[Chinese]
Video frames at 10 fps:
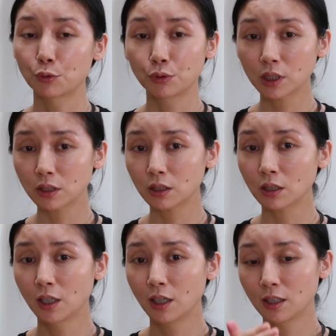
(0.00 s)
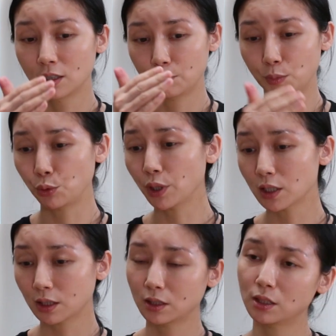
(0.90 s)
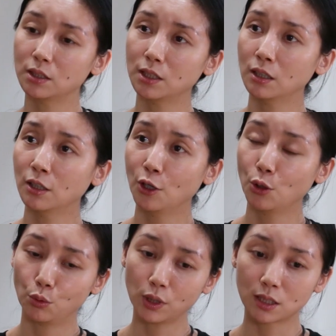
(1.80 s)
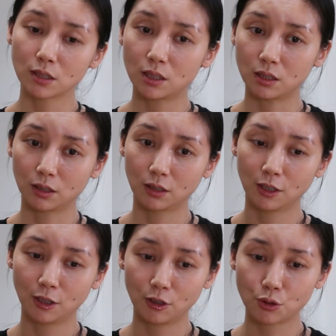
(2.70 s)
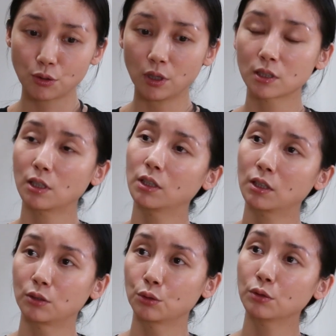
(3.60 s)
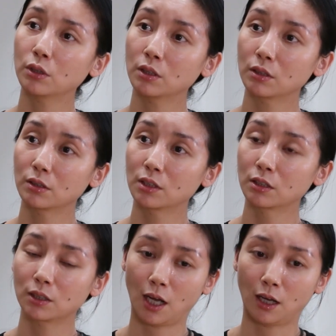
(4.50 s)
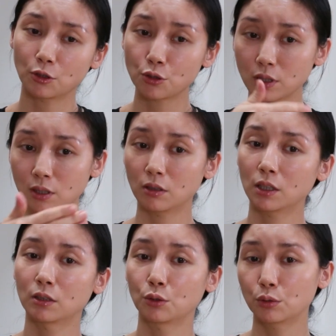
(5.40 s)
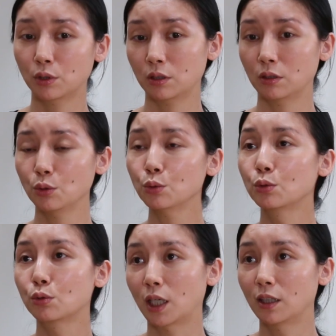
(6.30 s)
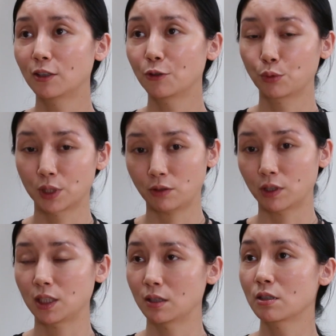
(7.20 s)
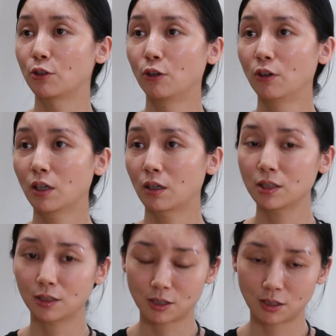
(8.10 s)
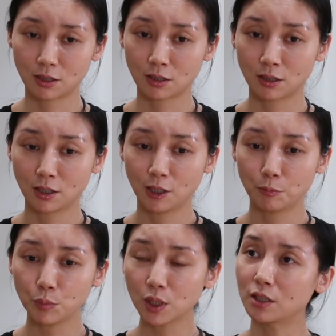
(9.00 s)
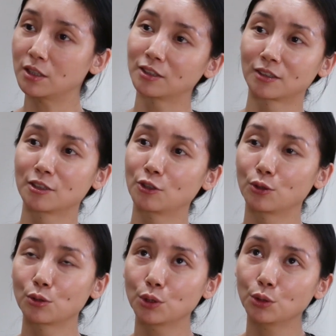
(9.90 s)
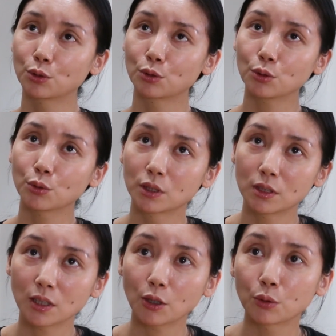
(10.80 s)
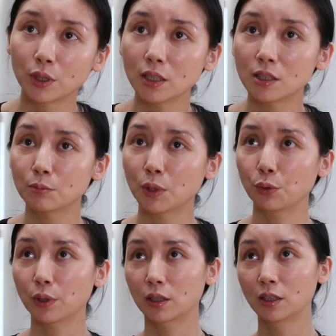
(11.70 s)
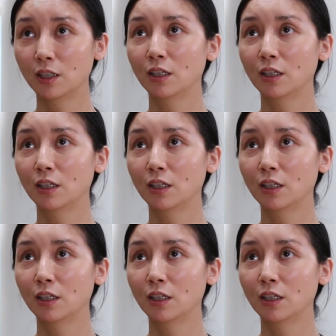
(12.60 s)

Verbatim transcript: 我觉得是美院这个期间，我给自己创造了很多灯塔，创造了很多路段，我在往前走，而且是密集型的走。所以我说，我现在回忆起美院。